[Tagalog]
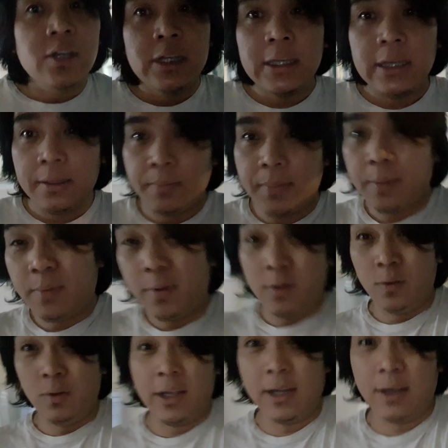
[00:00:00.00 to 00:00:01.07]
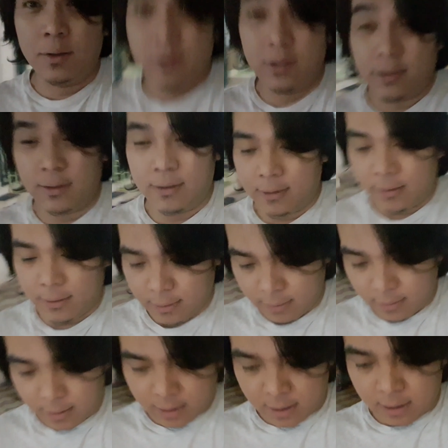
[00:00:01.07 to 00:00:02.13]
Ayan, nagpapakulo na ako. So,
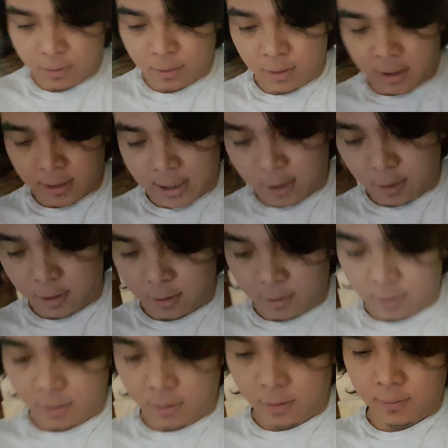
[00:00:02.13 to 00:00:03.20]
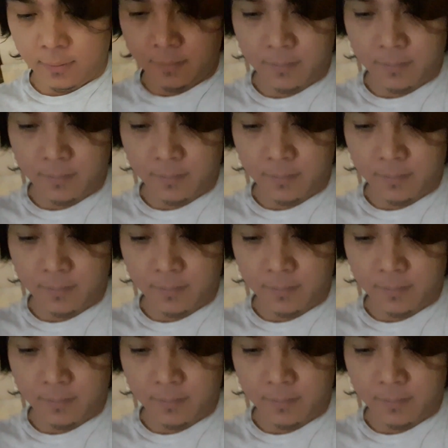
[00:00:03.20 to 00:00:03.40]
kanton lang tayo katon doon.